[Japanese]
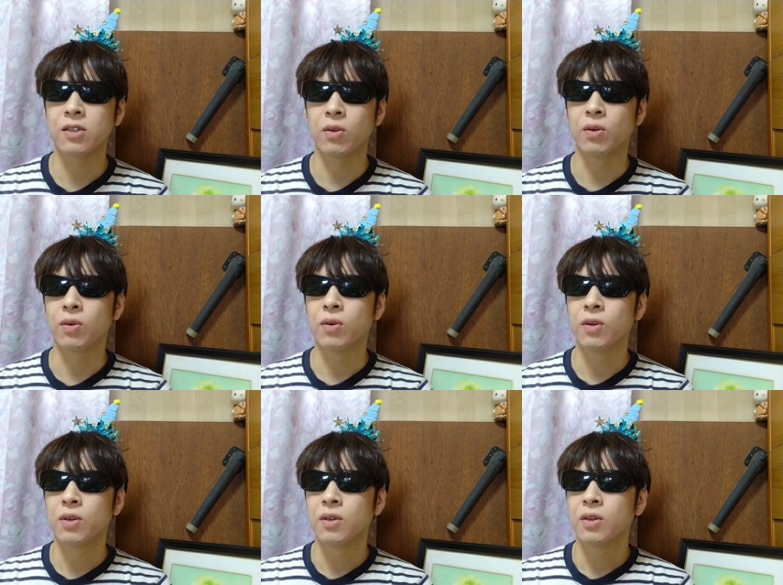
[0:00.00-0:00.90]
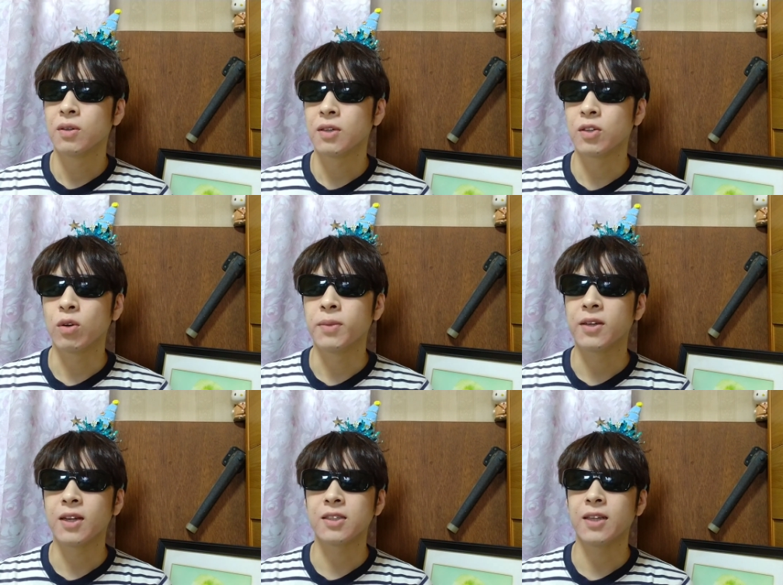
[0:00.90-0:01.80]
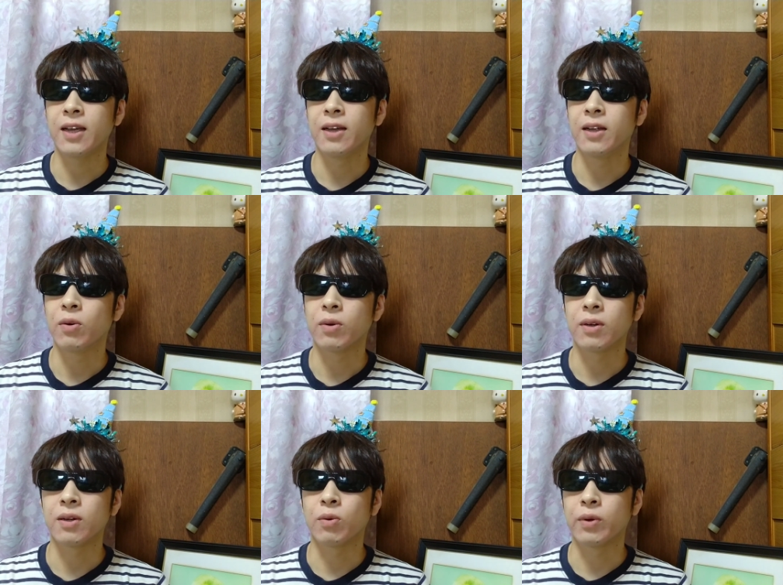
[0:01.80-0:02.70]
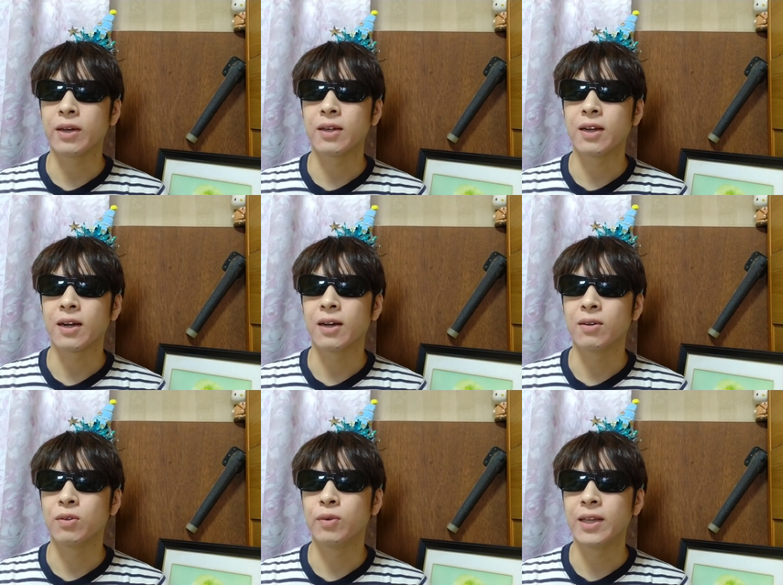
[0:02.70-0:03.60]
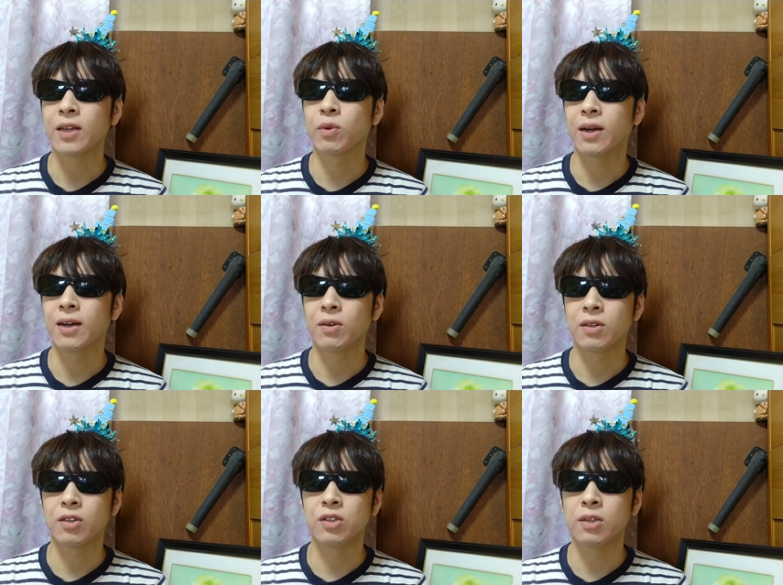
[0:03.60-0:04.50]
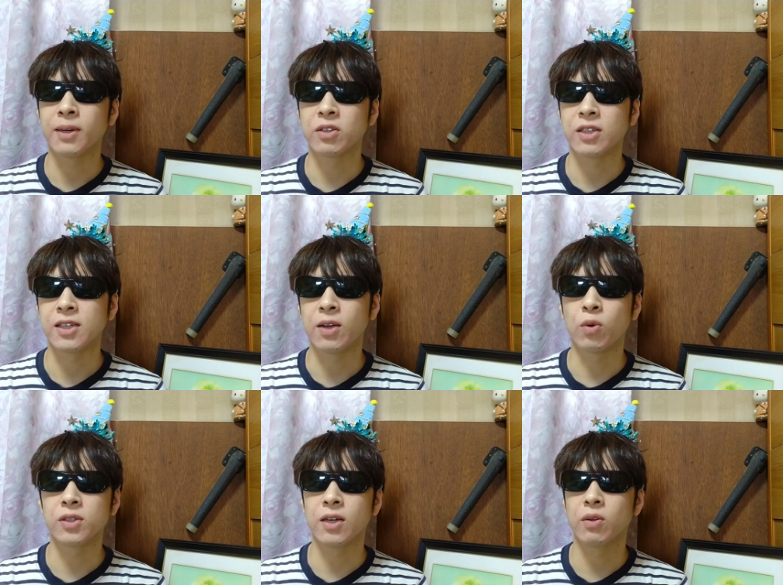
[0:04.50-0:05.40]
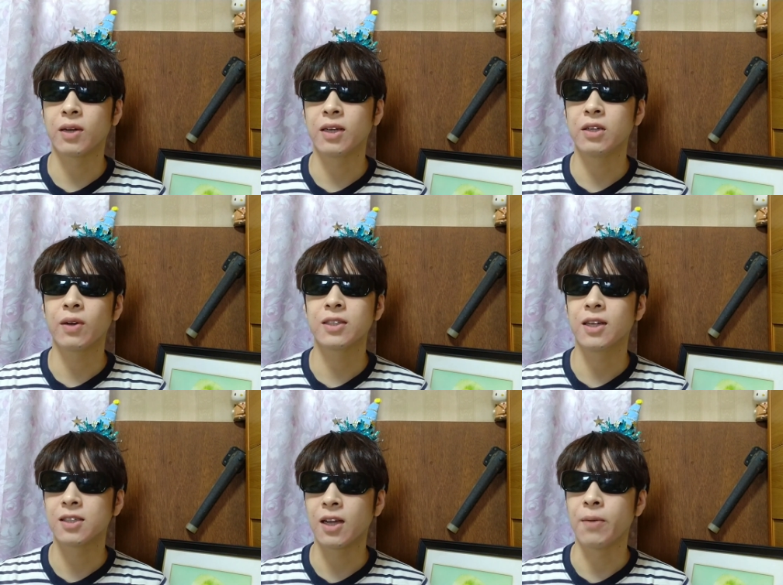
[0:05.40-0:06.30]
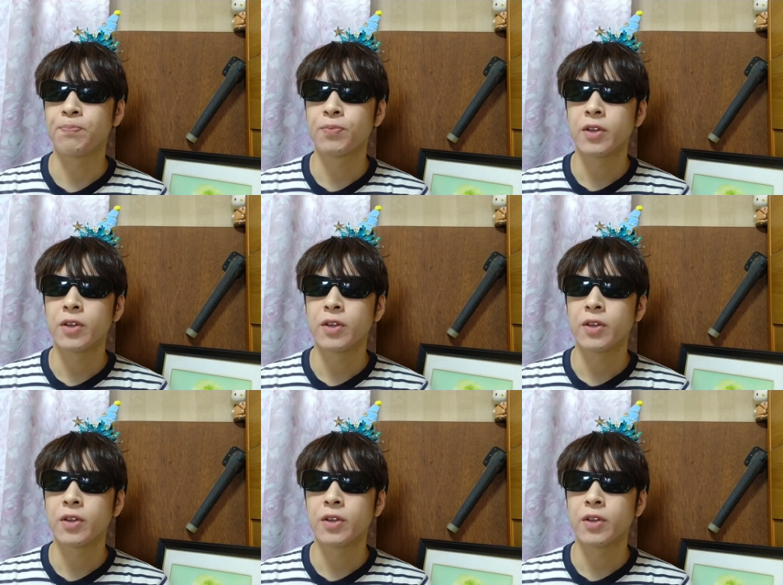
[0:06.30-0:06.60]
その、人を見下して、俺はなんか上だとか、YouTuber として成功してるとか言うわけじゃないですか。